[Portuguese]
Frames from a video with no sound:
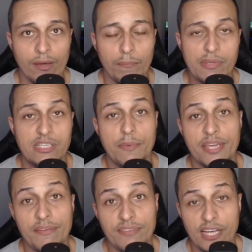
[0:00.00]
Perceba
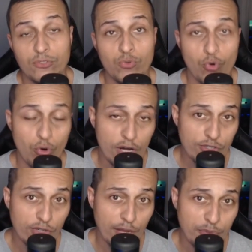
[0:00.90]
que é enviado um
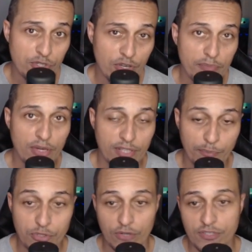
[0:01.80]
código lá para o seu e-mail, tá, pessoal?